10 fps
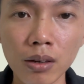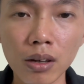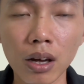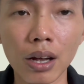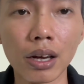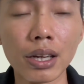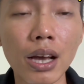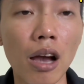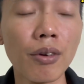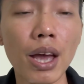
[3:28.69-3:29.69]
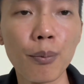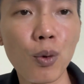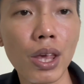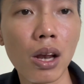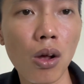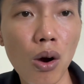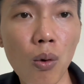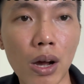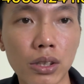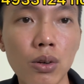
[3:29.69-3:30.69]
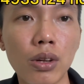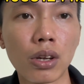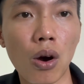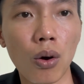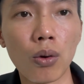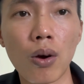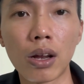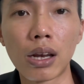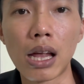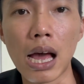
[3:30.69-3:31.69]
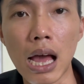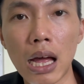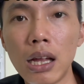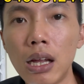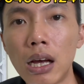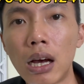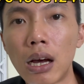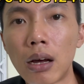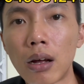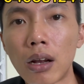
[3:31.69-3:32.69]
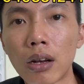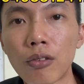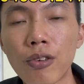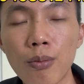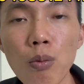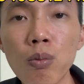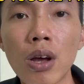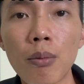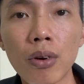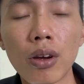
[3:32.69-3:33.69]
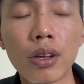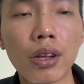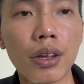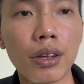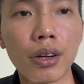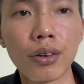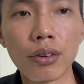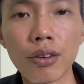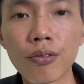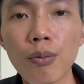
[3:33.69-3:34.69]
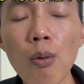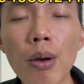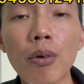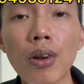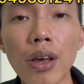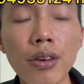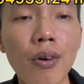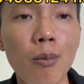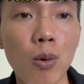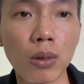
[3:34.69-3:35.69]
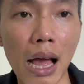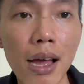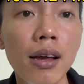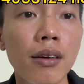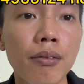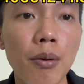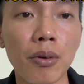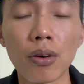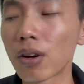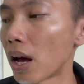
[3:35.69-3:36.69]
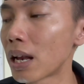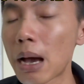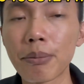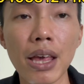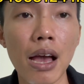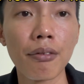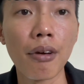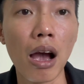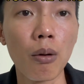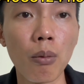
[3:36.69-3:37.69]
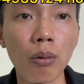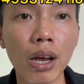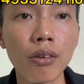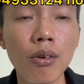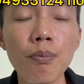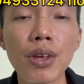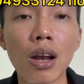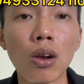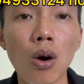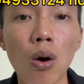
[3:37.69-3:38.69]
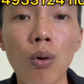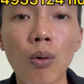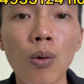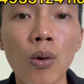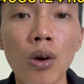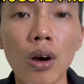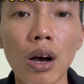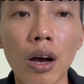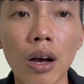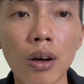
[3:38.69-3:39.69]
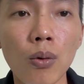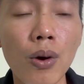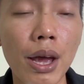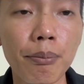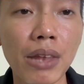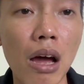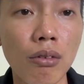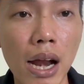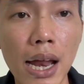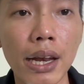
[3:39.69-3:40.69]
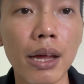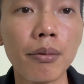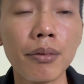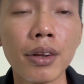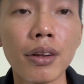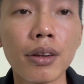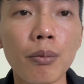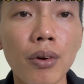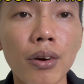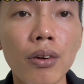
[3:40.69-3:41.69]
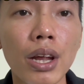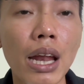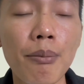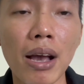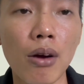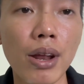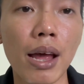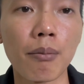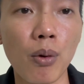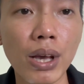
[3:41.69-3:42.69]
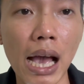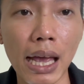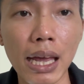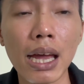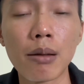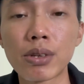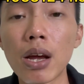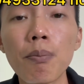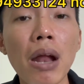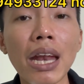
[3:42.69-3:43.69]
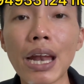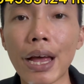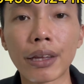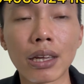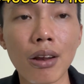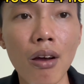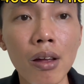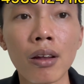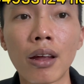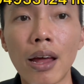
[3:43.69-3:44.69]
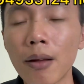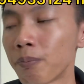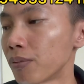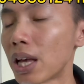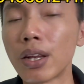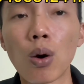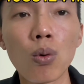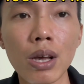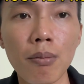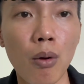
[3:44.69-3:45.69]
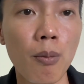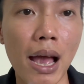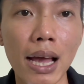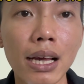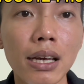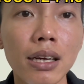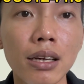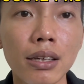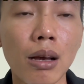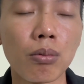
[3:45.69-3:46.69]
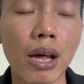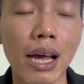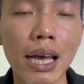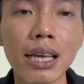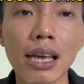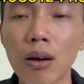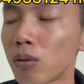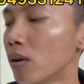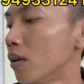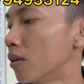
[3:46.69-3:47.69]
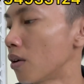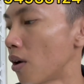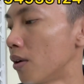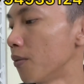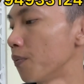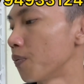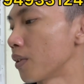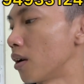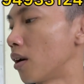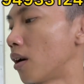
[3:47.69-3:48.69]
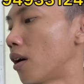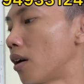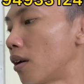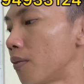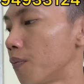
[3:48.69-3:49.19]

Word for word: à, liên hệ với em qua zalo hoặc số điện thoại hoặc là à, facebook ha mọi người thì à, đường link facebook em có để dưới phần mô tả và mọi người có thể tham gia vào một cái group zalo à, của em tạo ra để mọi người có thể tham khảo đàn mỗi ngày ha em sẽ update đàn trên đó ha đầy đủ các mẫu mã các dòng đàn khác nhau rồi à,